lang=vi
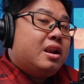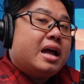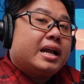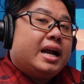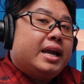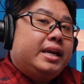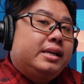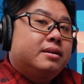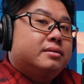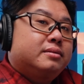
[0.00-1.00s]
đó là
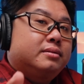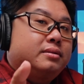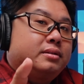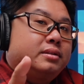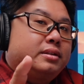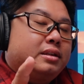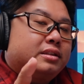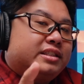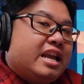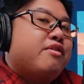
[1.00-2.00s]
cái
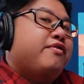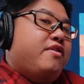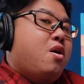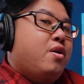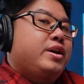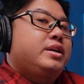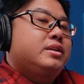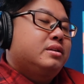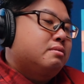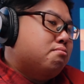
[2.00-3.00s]
self
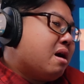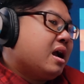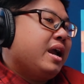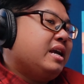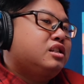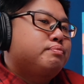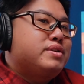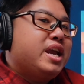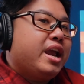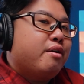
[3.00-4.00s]
noise max
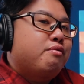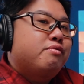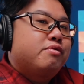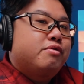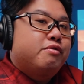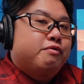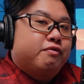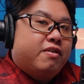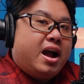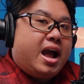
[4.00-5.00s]
SPL
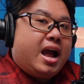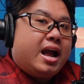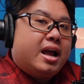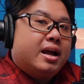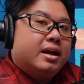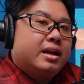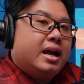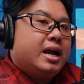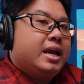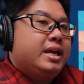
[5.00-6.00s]
và
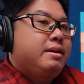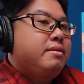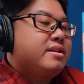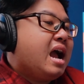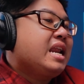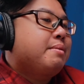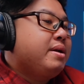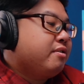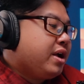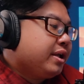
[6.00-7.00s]
cái
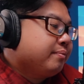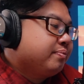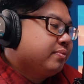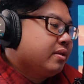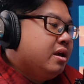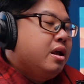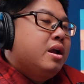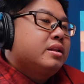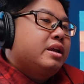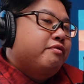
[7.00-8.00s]
dynamic range
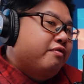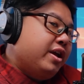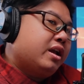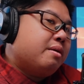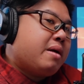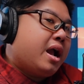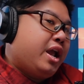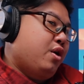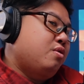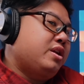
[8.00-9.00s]
thì việc các
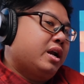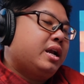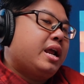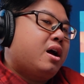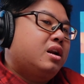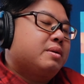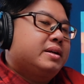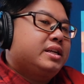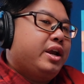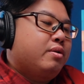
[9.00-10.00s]
bạn hiểu những cái đó
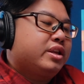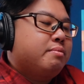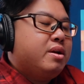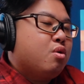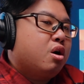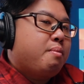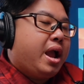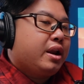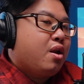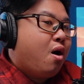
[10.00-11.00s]
thì các bạn sẽ hiểu là chiếc mic của
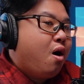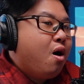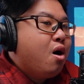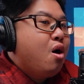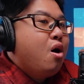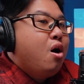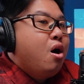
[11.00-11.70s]
các bạn nó